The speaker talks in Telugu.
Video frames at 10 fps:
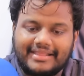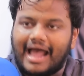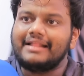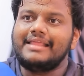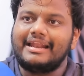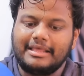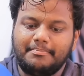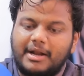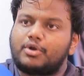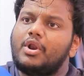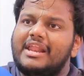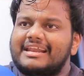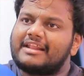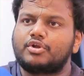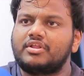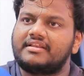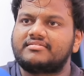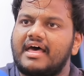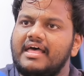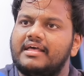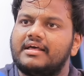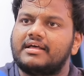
అది కాదు డాడీ పెట్రోల్ లీటర్ ఎంతనో తెలుసా